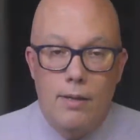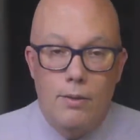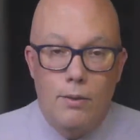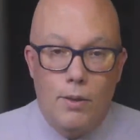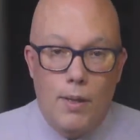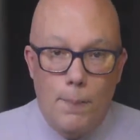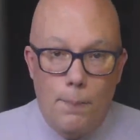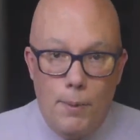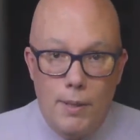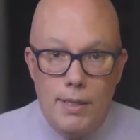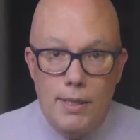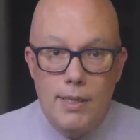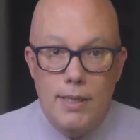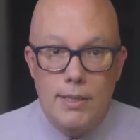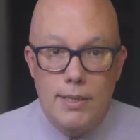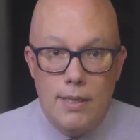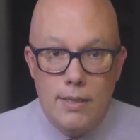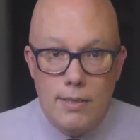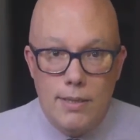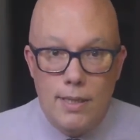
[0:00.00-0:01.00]
Lo que puede
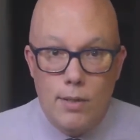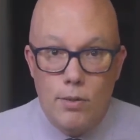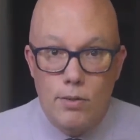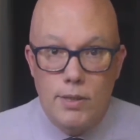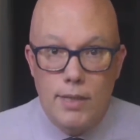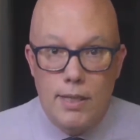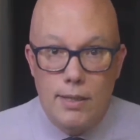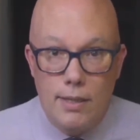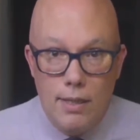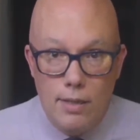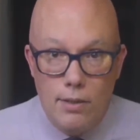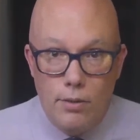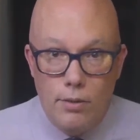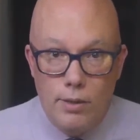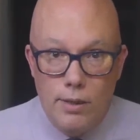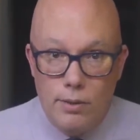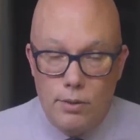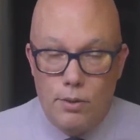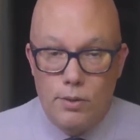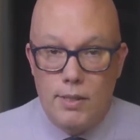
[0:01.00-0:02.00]
decirse con
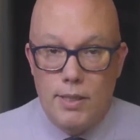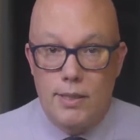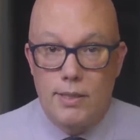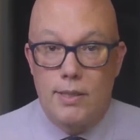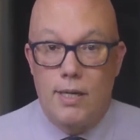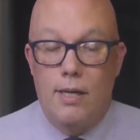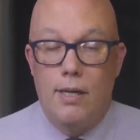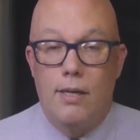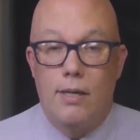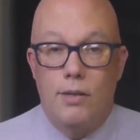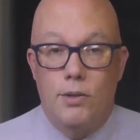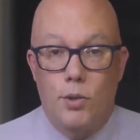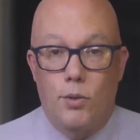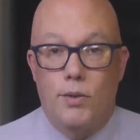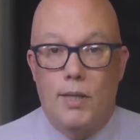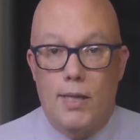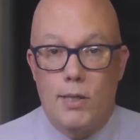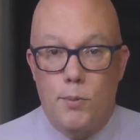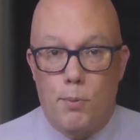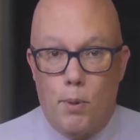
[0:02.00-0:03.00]
sentido, entonces,
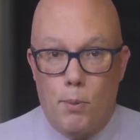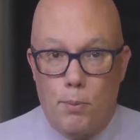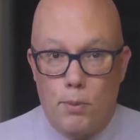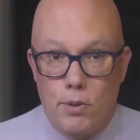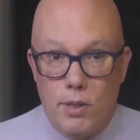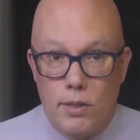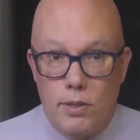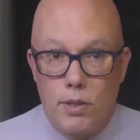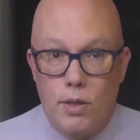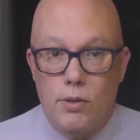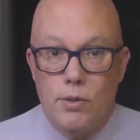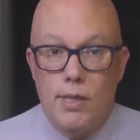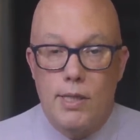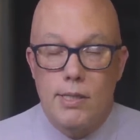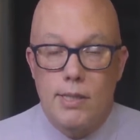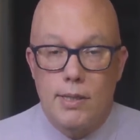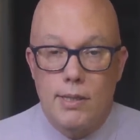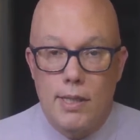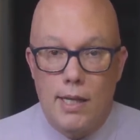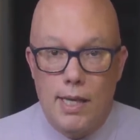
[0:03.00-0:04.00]
son las
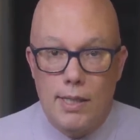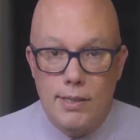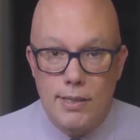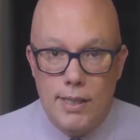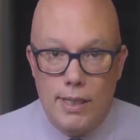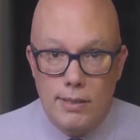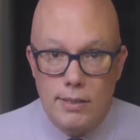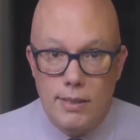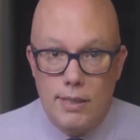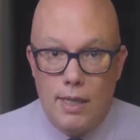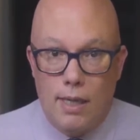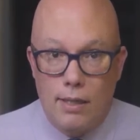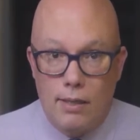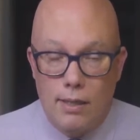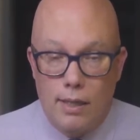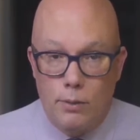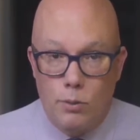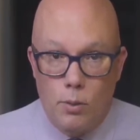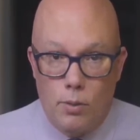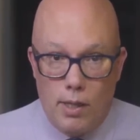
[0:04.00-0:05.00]
proposiciones de la ciencia
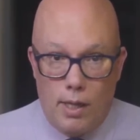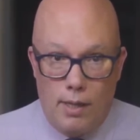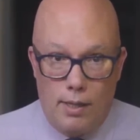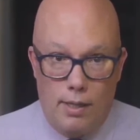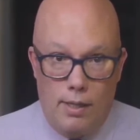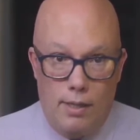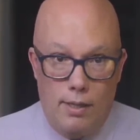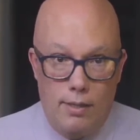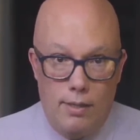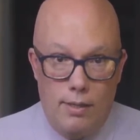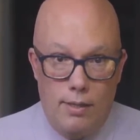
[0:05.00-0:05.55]
natural.